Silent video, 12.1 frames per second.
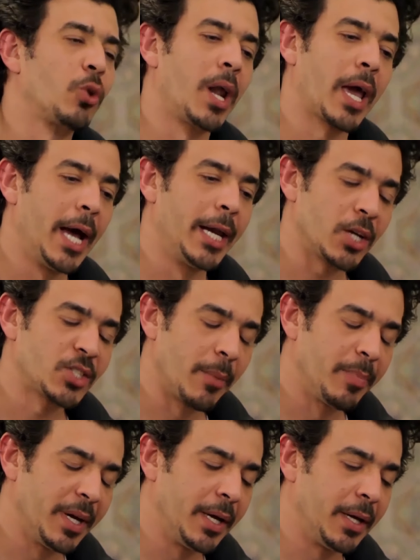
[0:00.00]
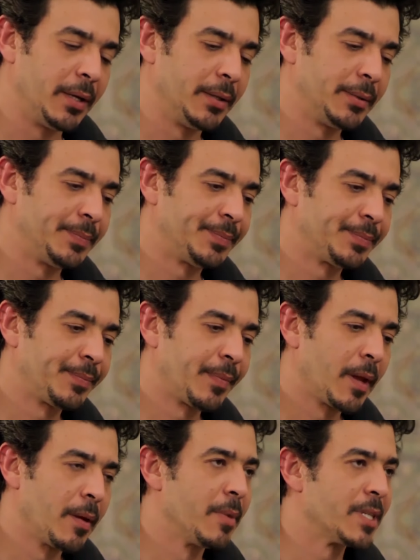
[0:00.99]
معاش ولا كان يا حسام بيه
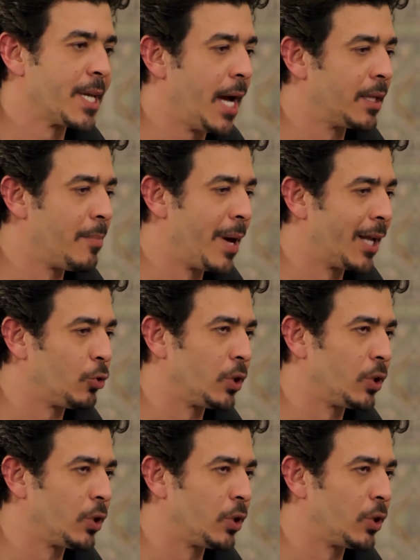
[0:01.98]
بس يعني